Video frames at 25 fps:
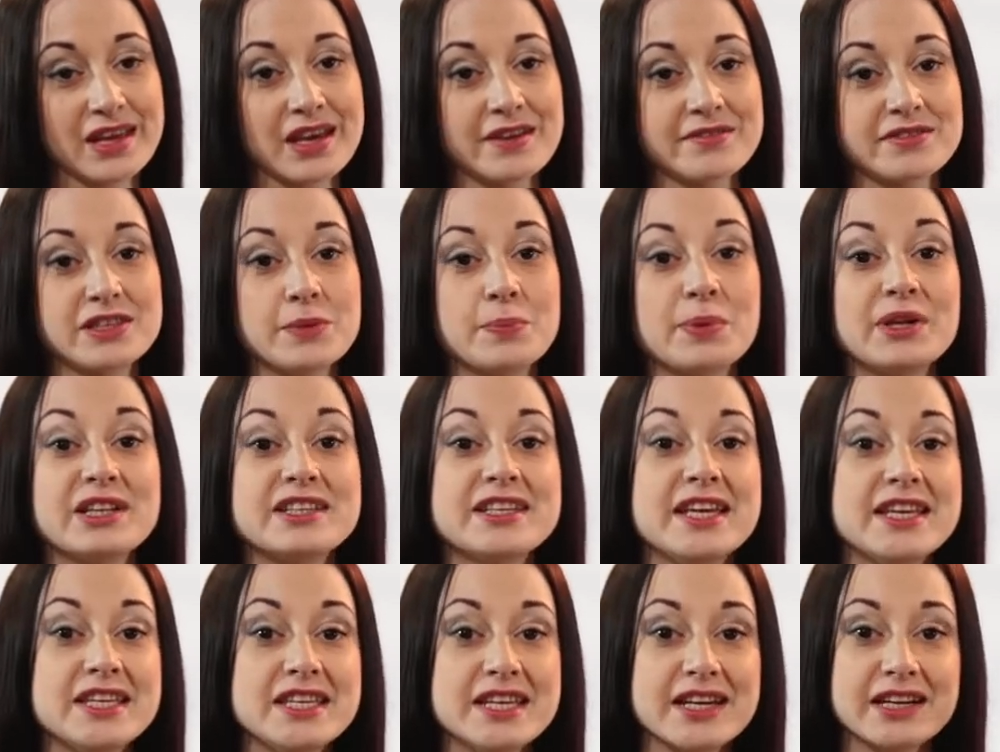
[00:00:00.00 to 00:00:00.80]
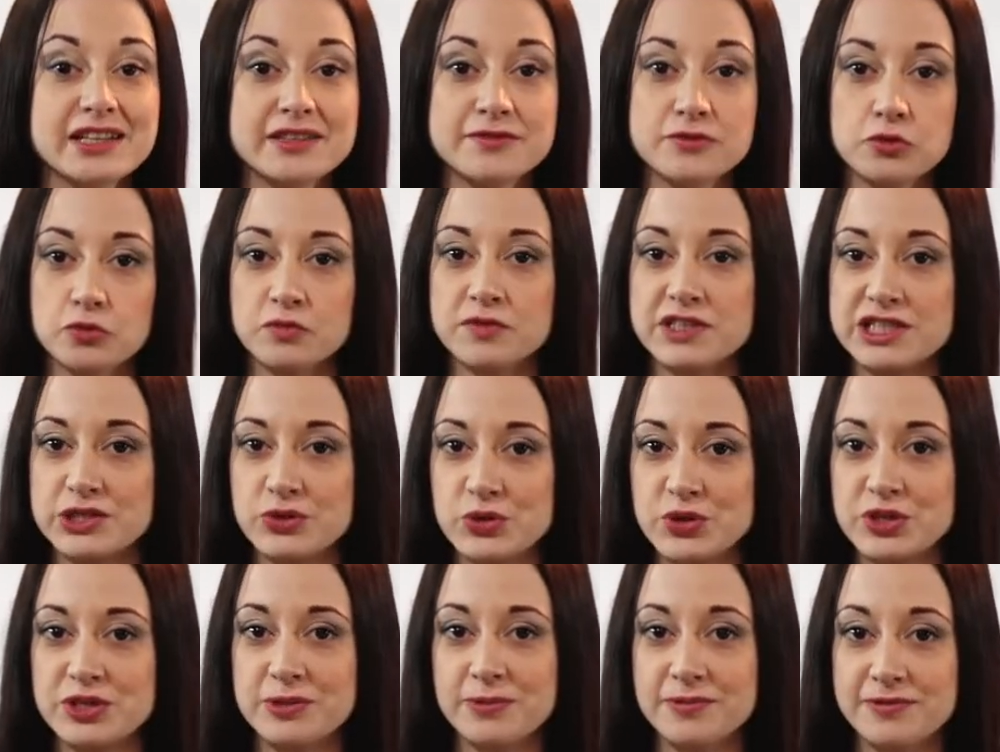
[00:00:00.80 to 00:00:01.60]
В дополнение к двум
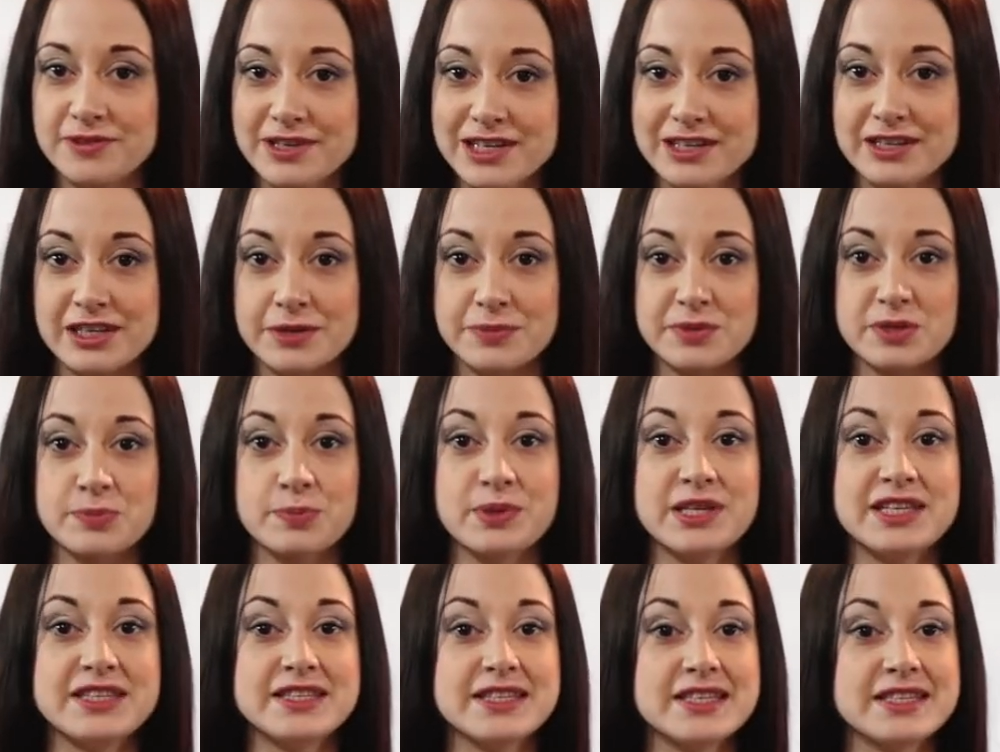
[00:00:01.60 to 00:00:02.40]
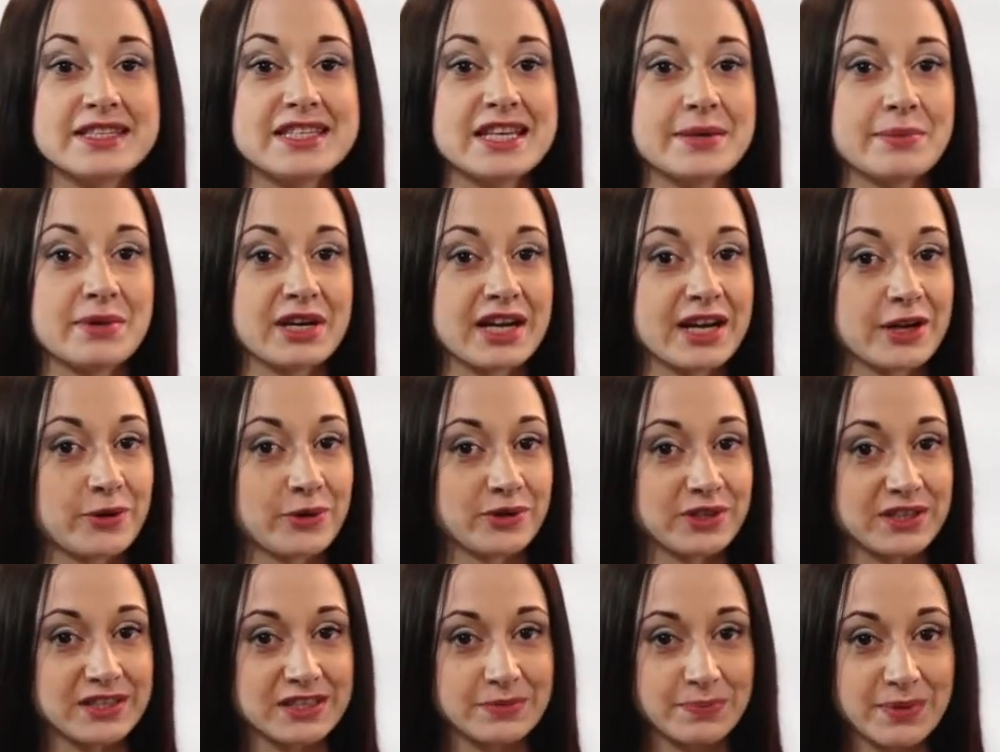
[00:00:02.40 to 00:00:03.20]
воздушным фильтрам сплит-система
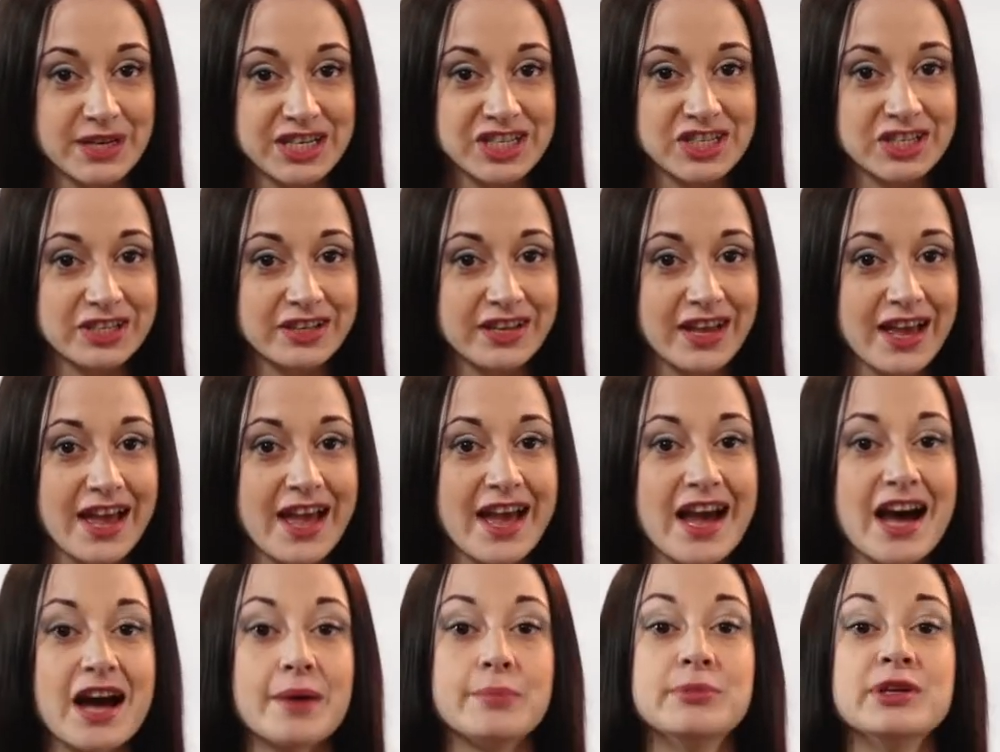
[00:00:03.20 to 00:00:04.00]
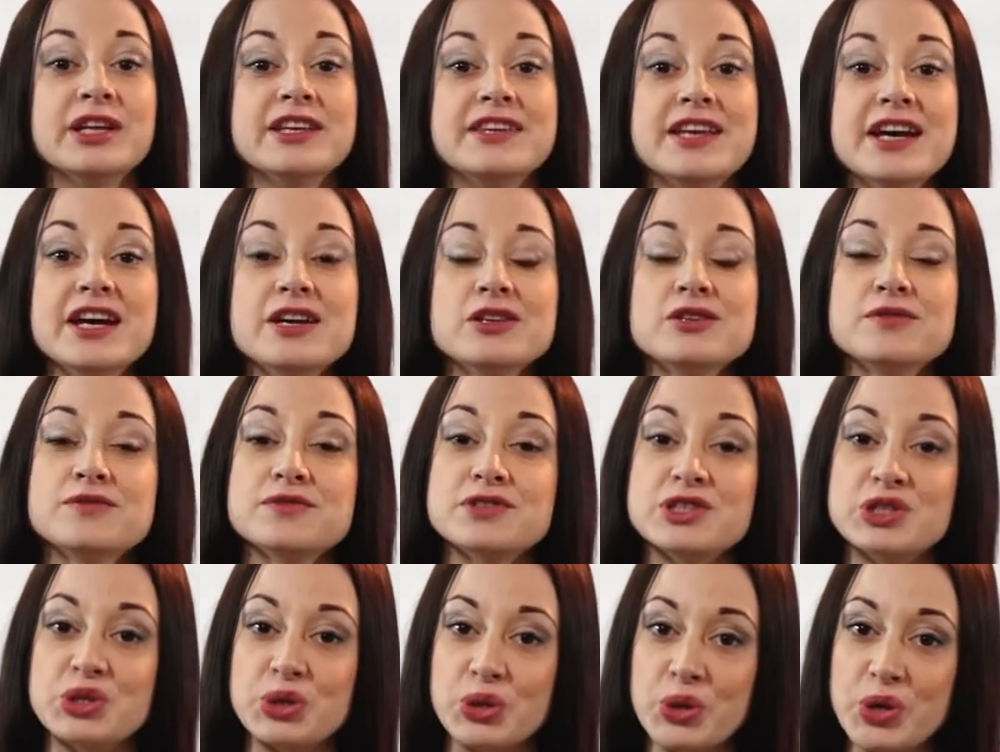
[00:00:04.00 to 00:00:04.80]
Corona Special обладает
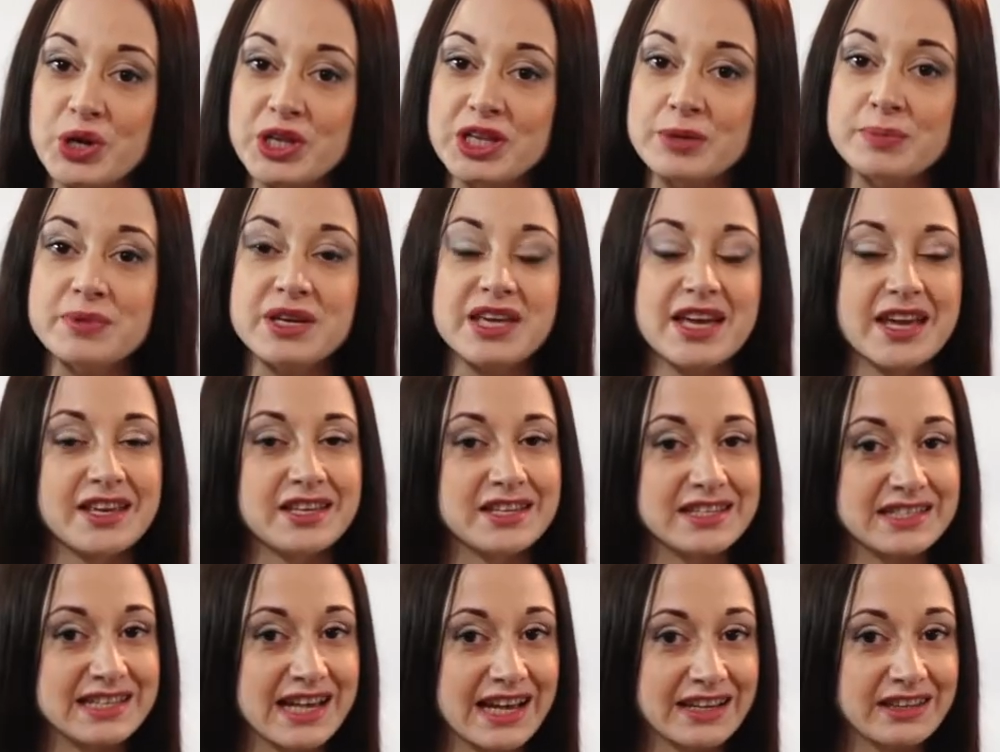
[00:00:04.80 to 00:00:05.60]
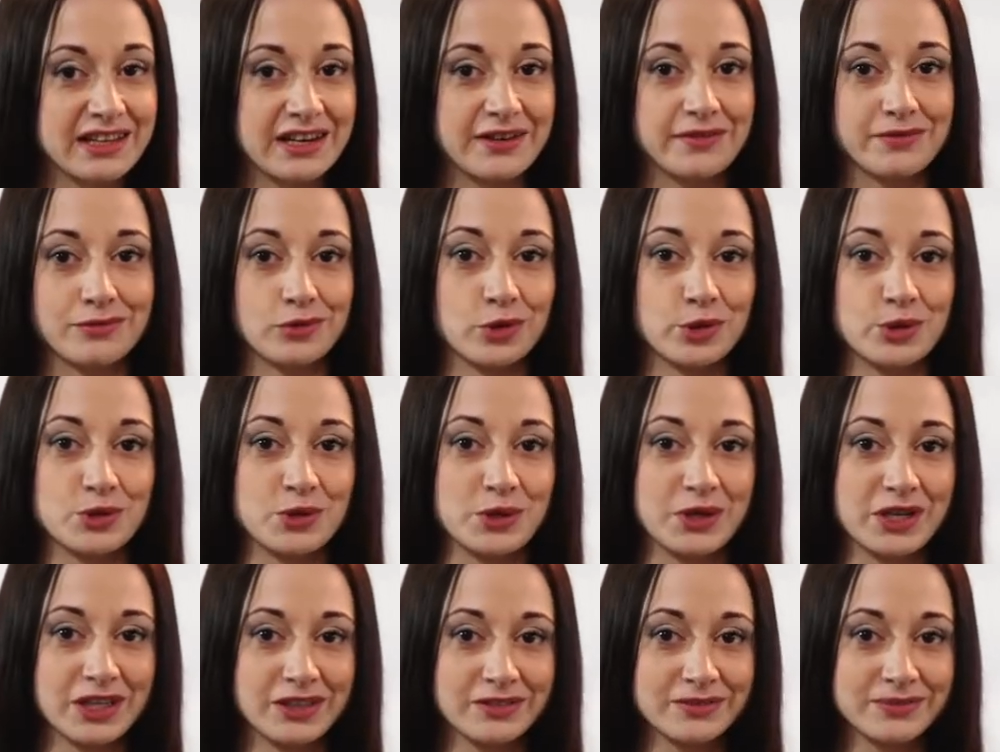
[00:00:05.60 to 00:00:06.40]
встроенным ионизатором
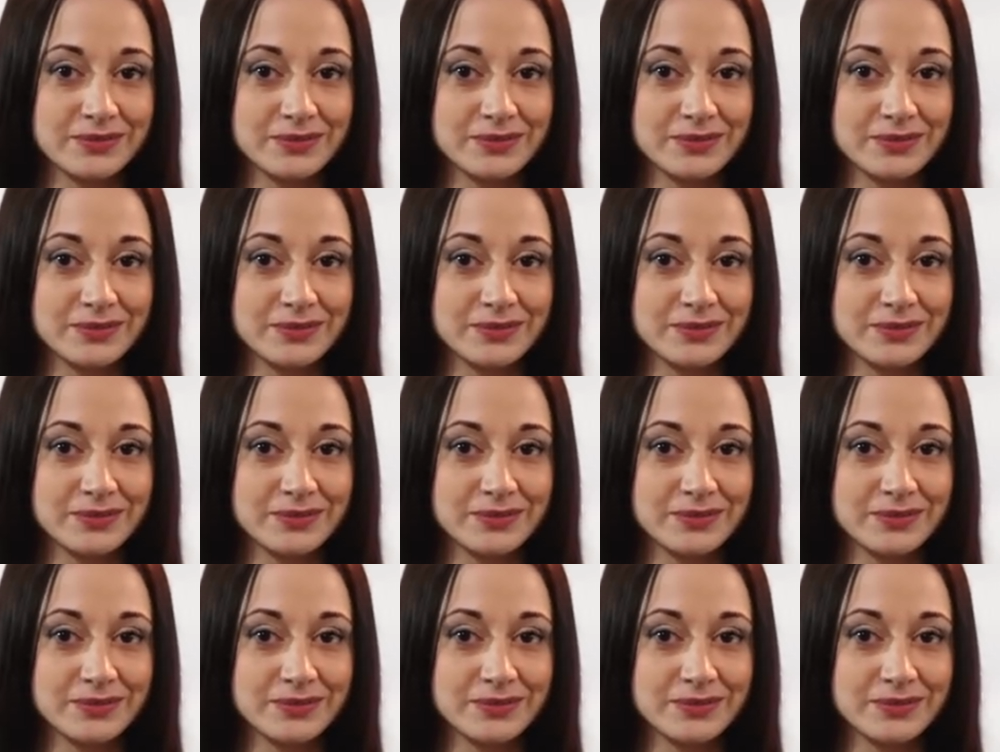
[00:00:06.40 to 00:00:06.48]
воздуха.